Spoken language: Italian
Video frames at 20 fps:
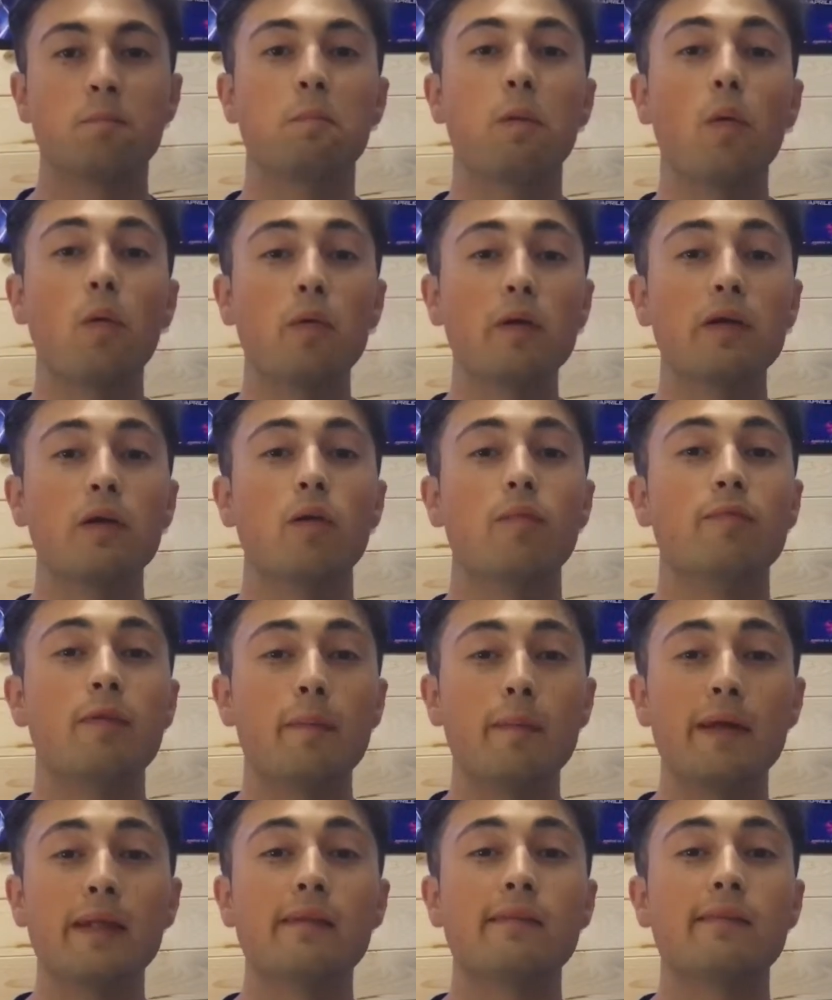Poi
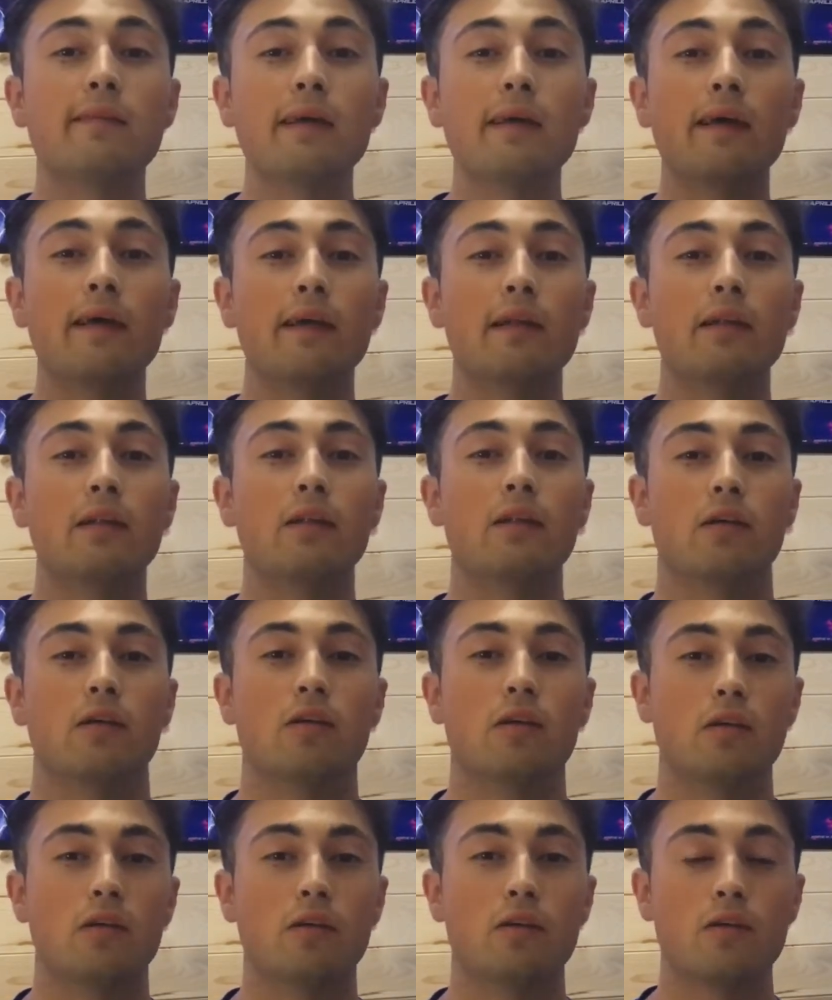ovviamente
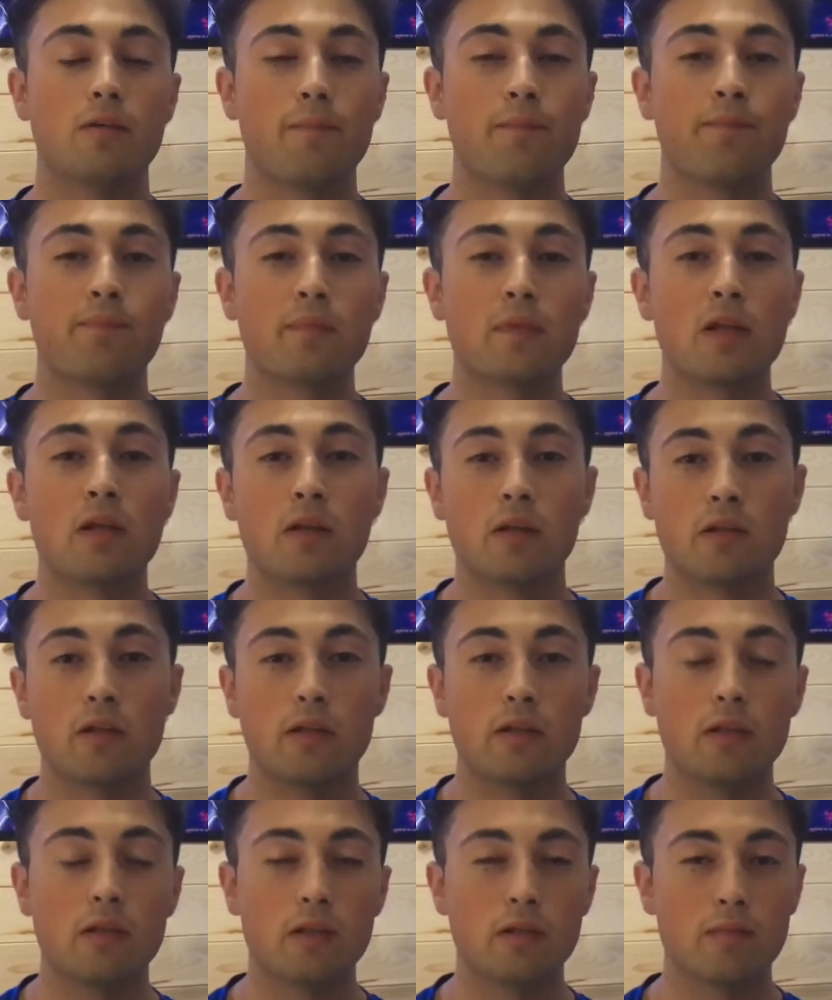il,
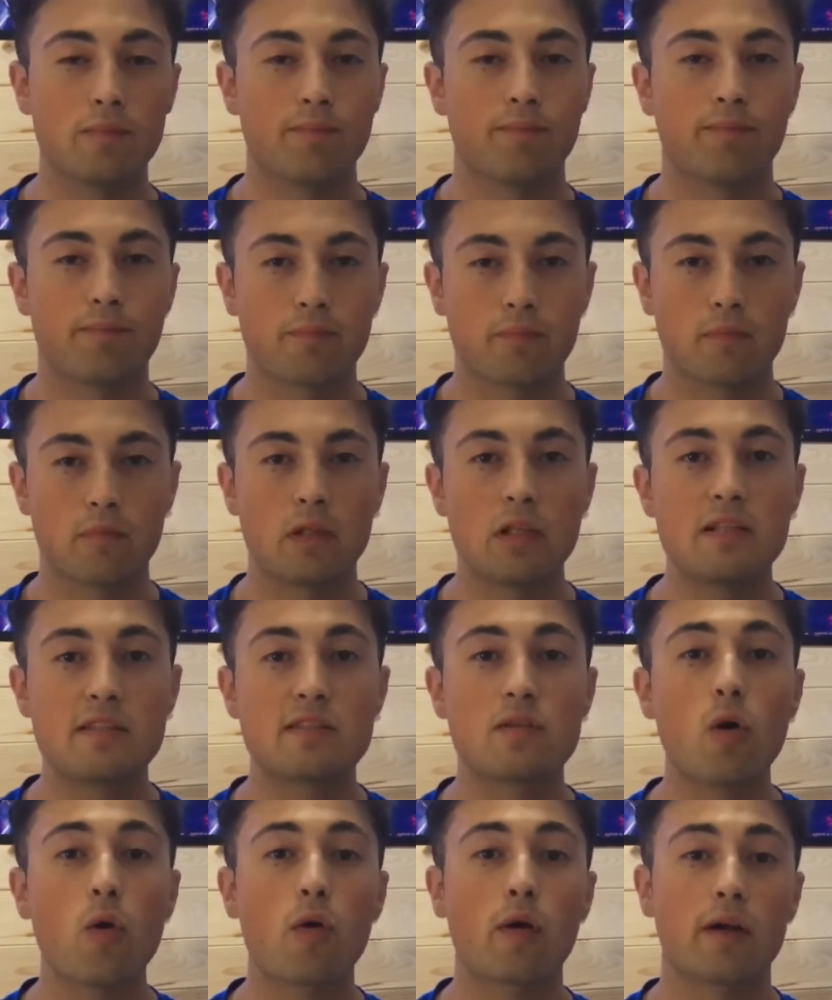il, il
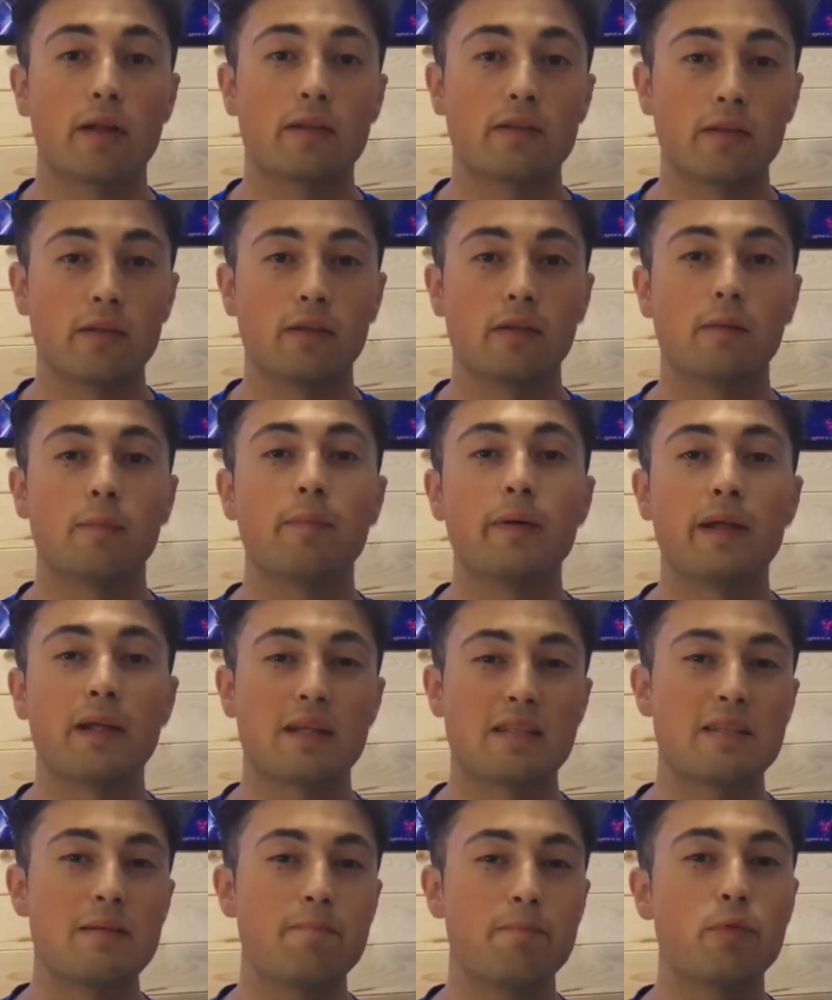socket per
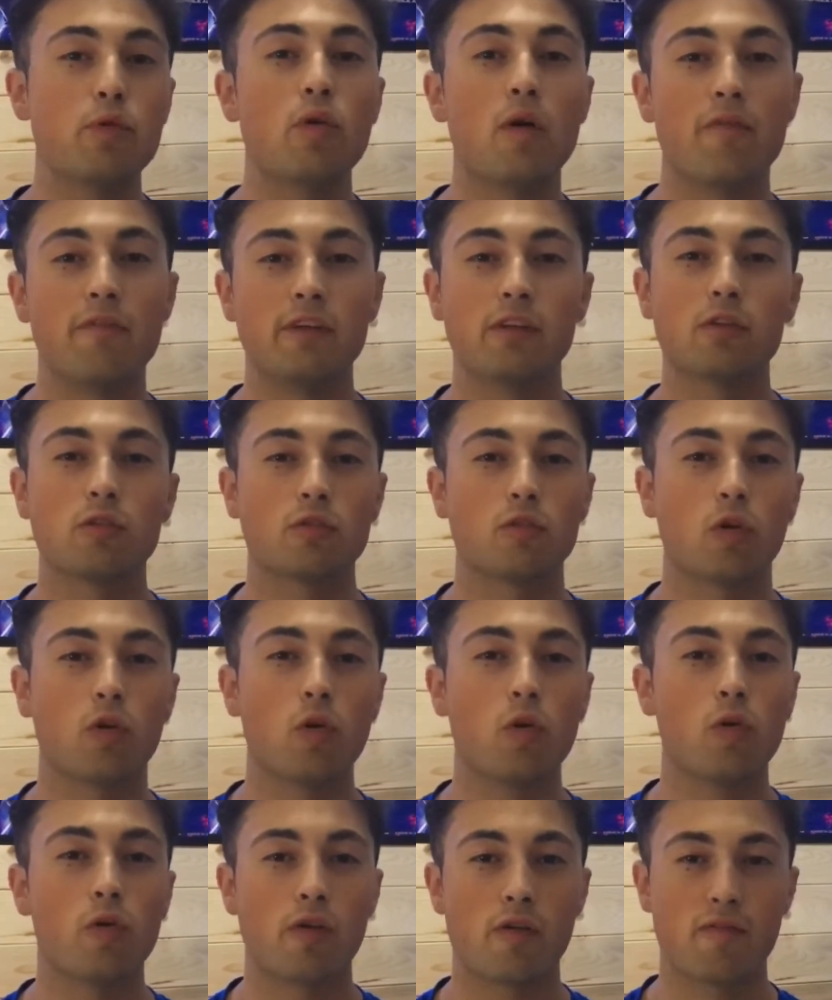la CPU a 28
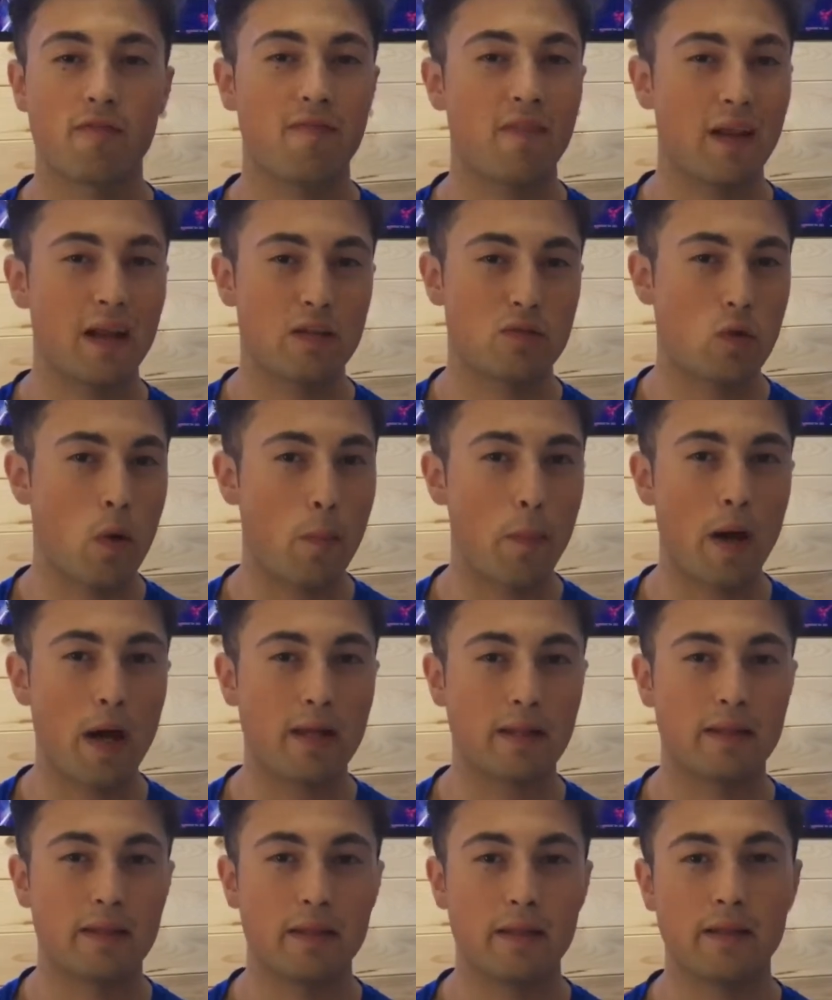core fa la sua
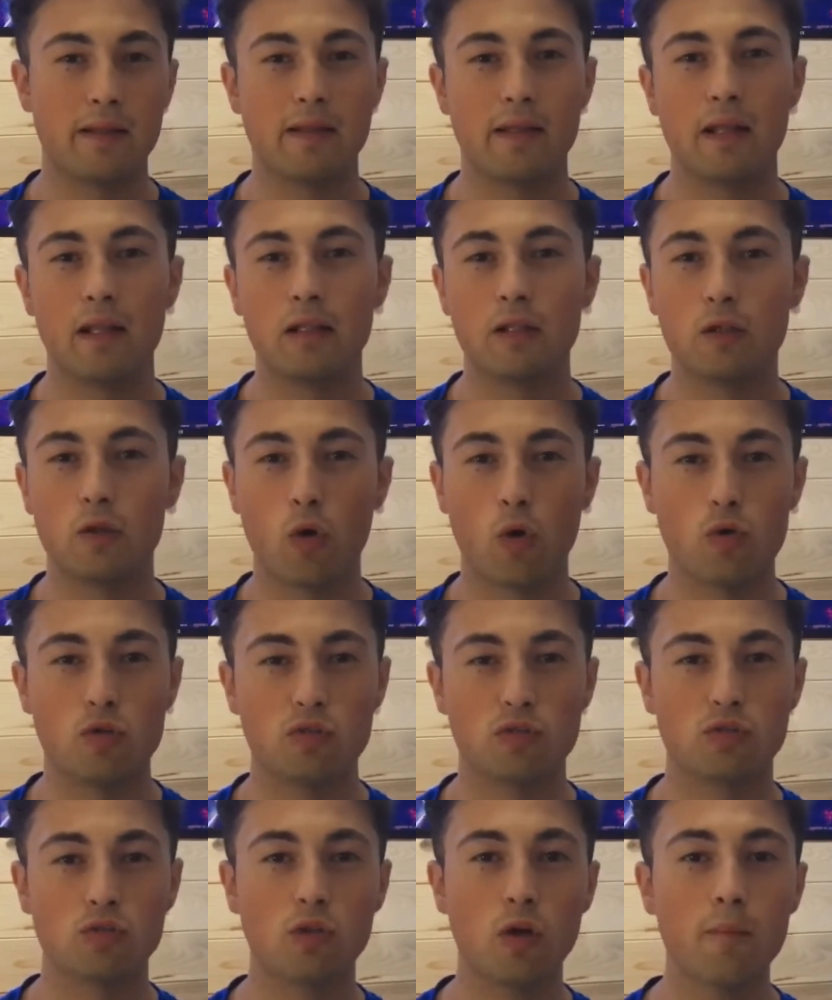parte nel
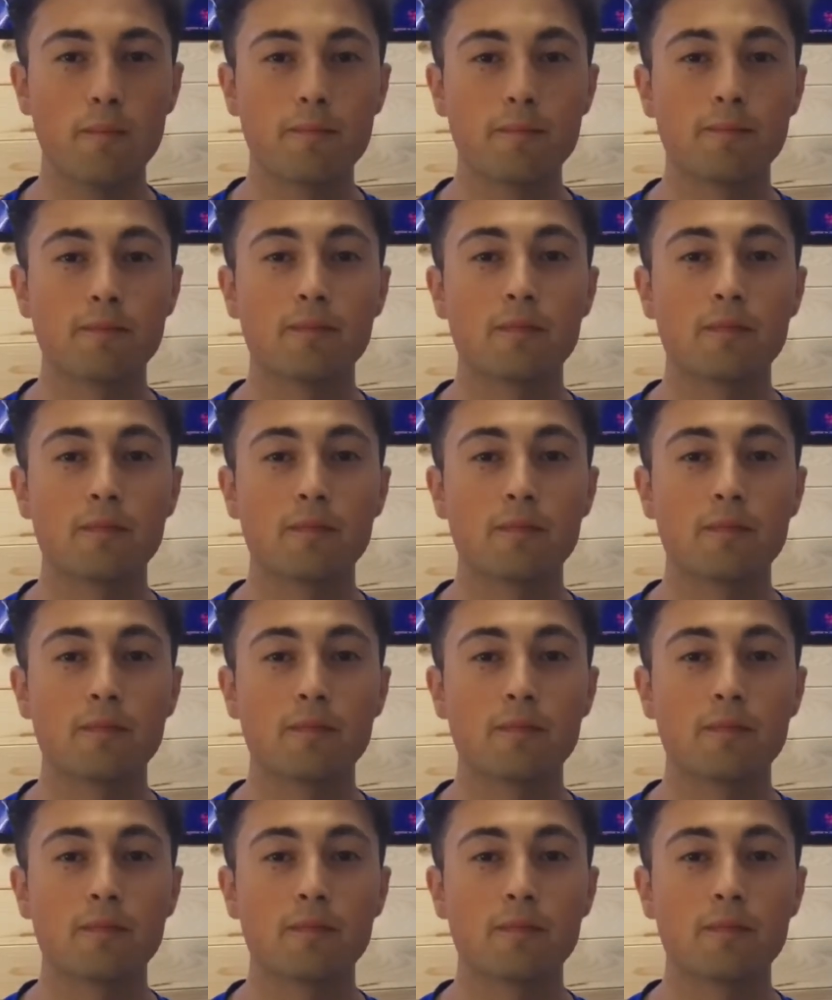costo